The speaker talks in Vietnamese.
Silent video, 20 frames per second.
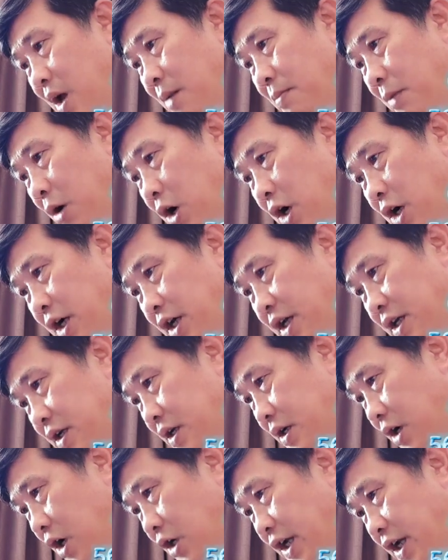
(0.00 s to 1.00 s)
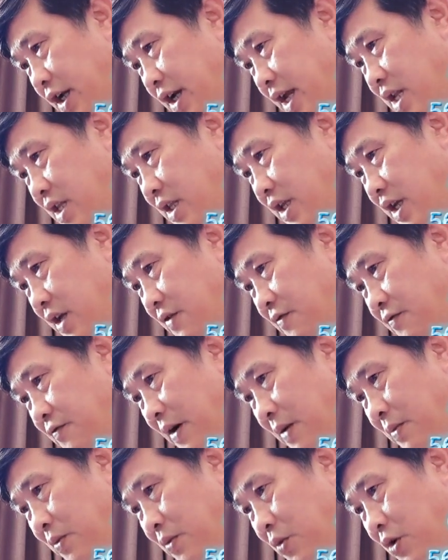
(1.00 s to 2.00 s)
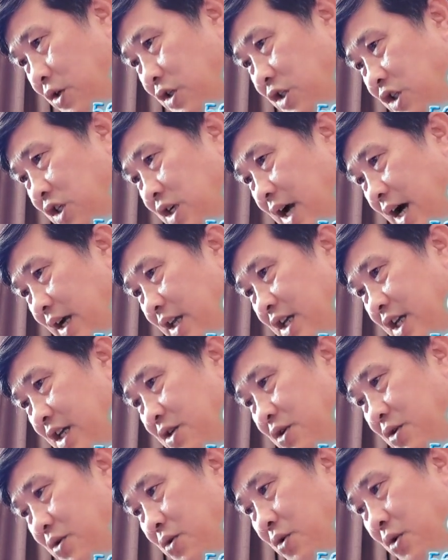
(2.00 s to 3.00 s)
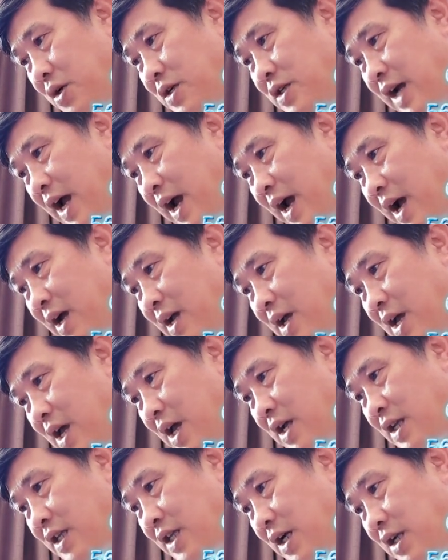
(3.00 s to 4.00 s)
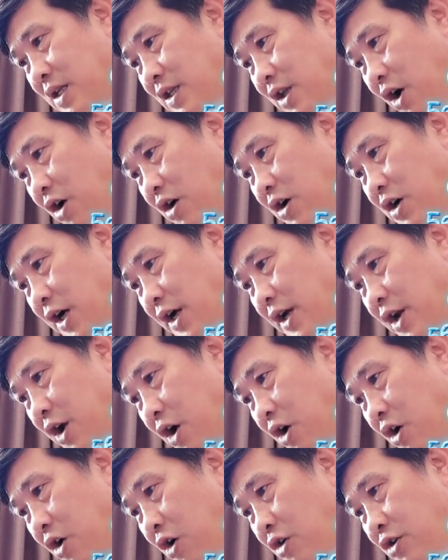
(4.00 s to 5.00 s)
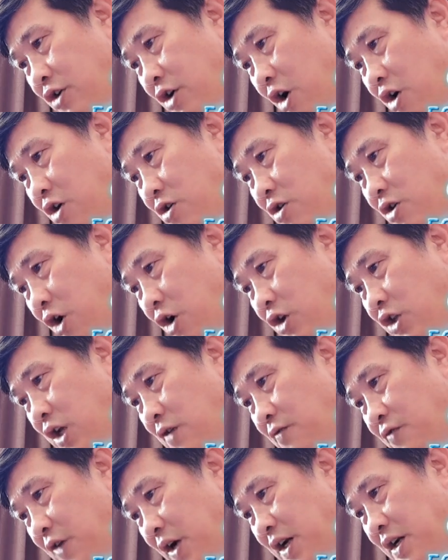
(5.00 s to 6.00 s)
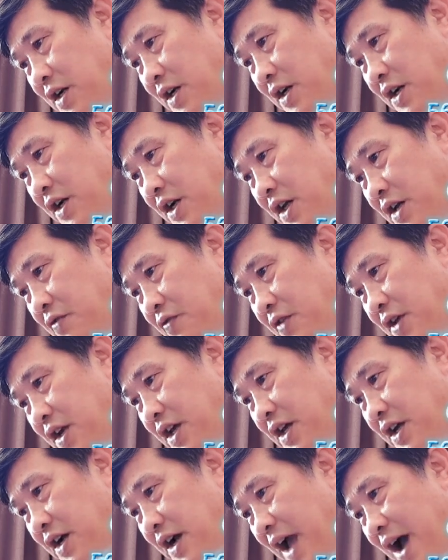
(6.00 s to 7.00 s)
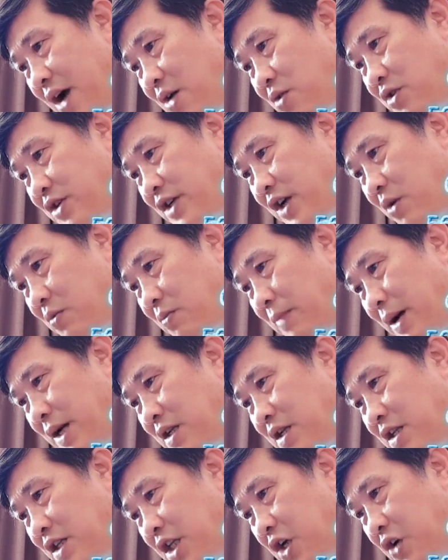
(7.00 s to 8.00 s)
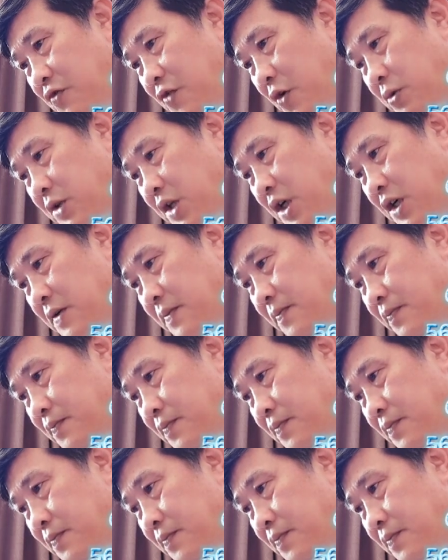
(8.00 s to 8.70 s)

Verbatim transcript: Một người có thể đến thiền phòng của sư hạc nhiên uống trà, chứng tỏ người đó, đó có thân phận, địa vị cao trong mắt tiểu phụng tử.